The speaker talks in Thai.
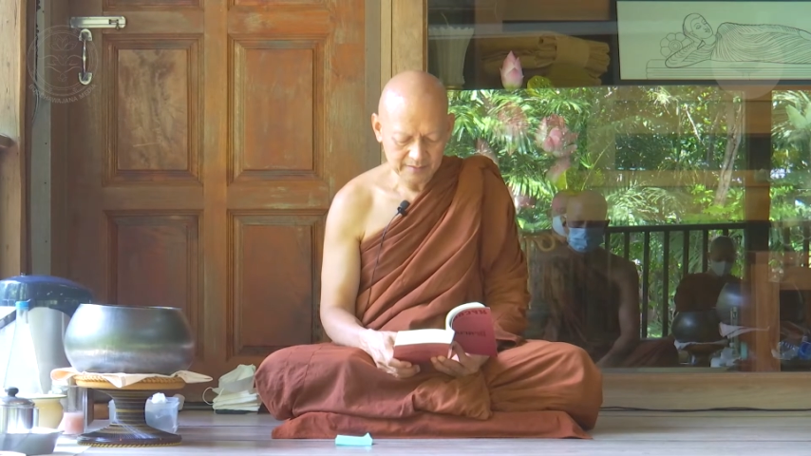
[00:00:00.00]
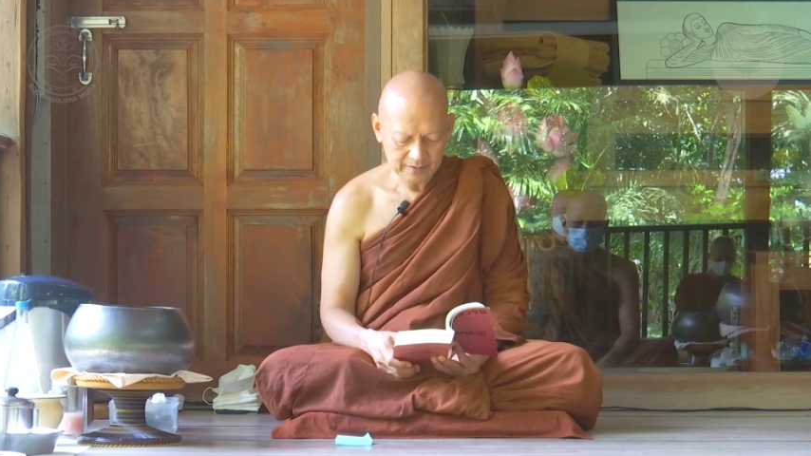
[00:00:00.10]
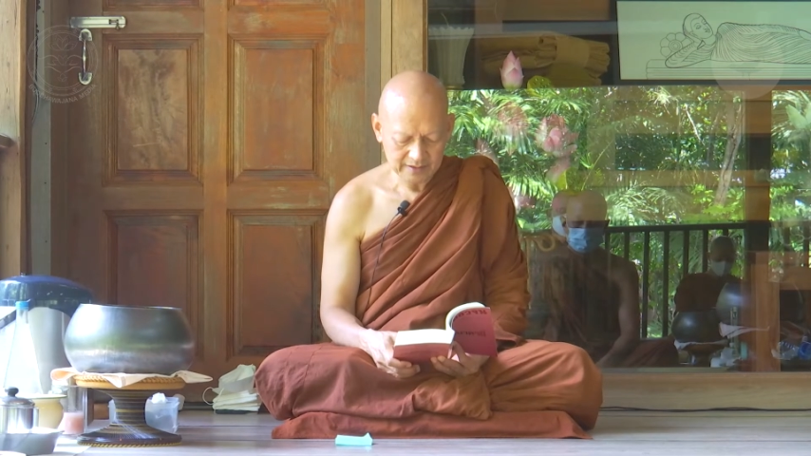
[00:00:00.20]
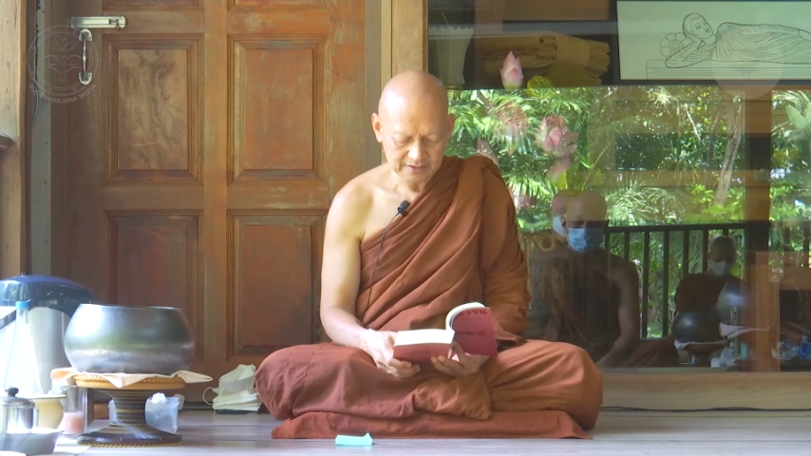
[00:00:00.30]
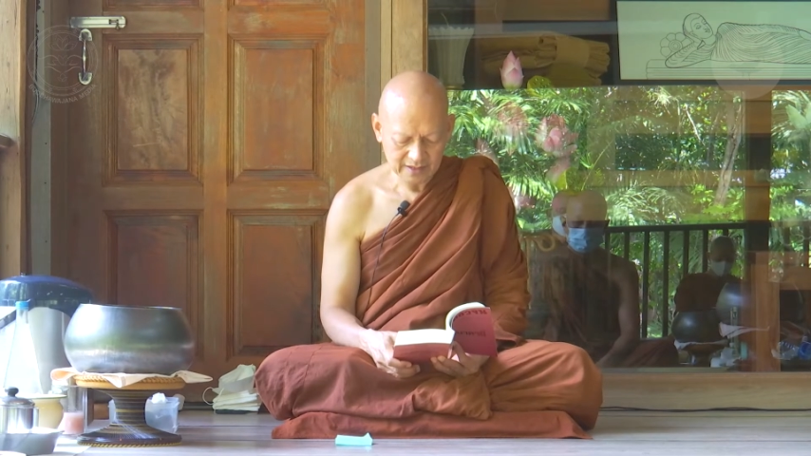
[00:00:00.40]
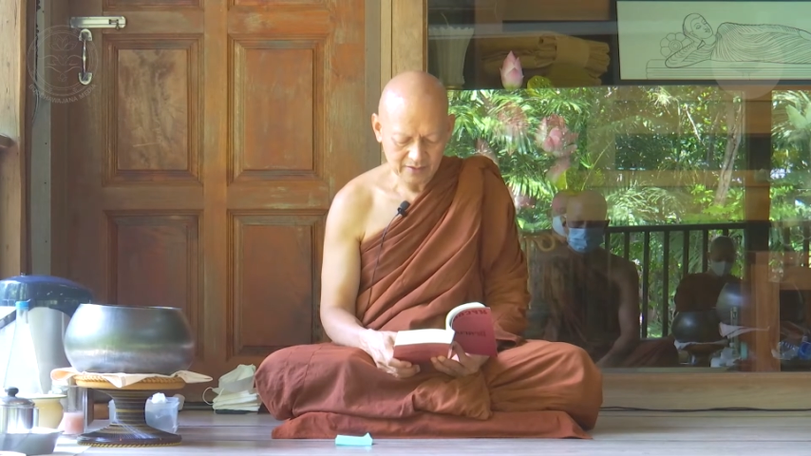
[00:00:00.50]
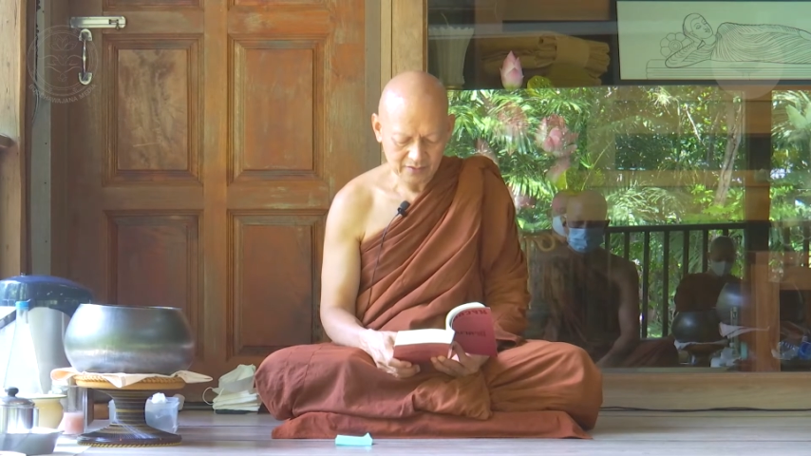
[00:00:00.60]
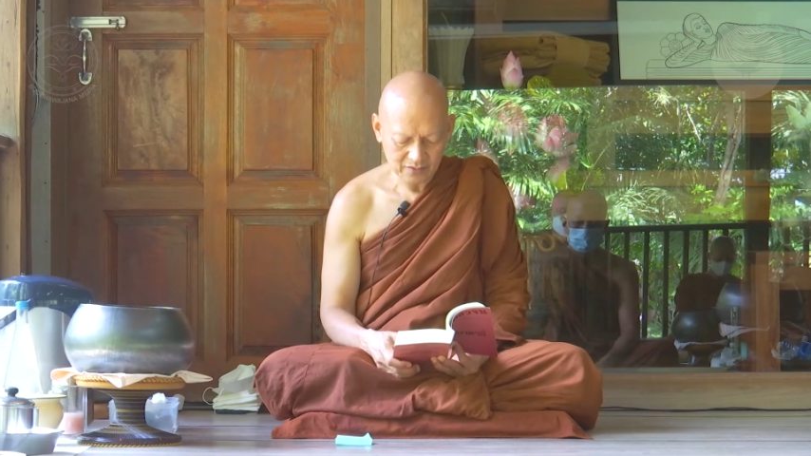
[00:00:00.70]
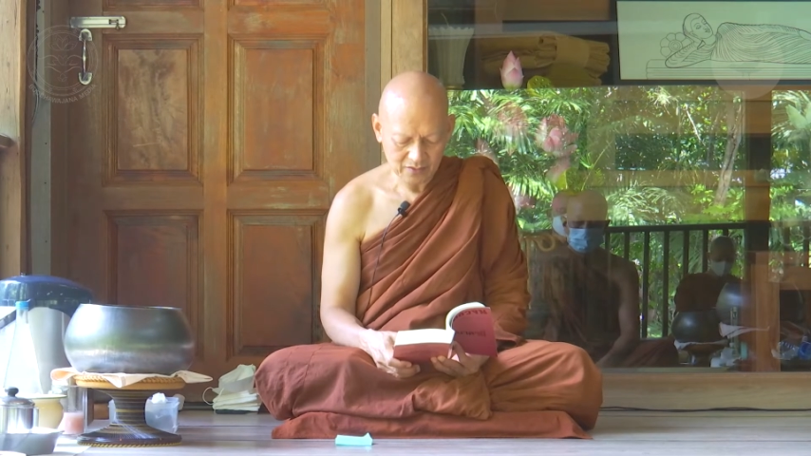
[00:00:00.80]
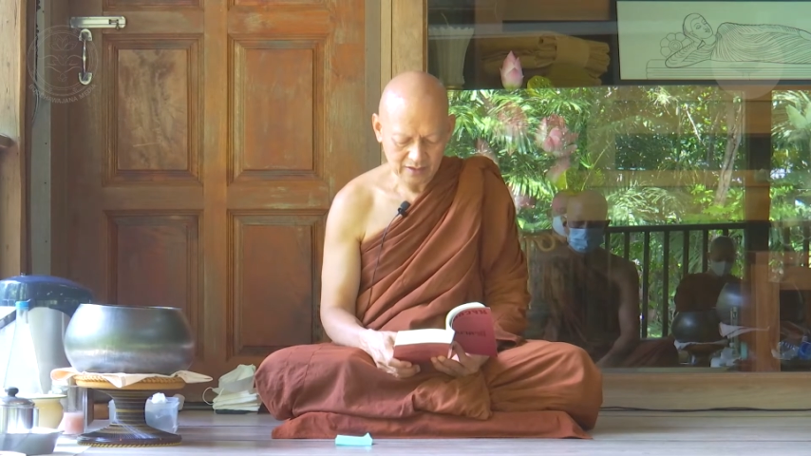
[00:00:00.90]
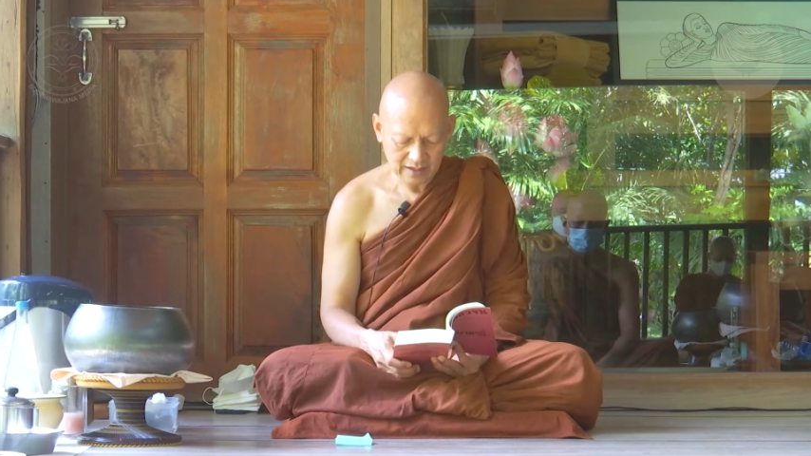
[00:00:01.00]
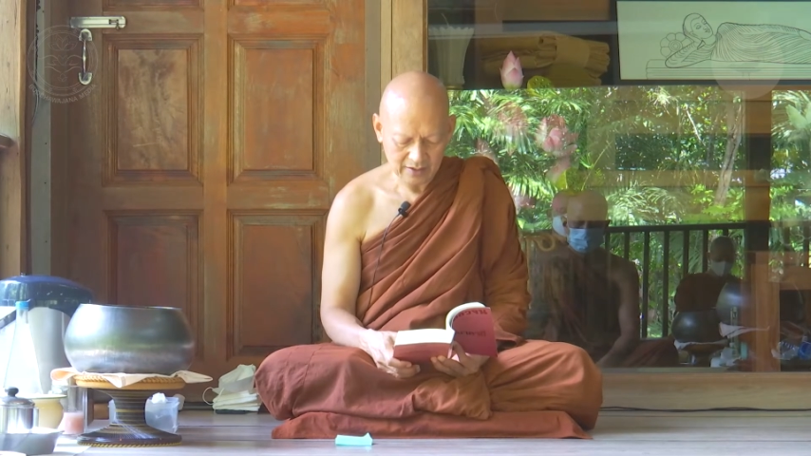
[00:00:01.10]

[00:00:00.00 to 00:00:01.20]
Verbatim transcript: เป็นชาวของเขา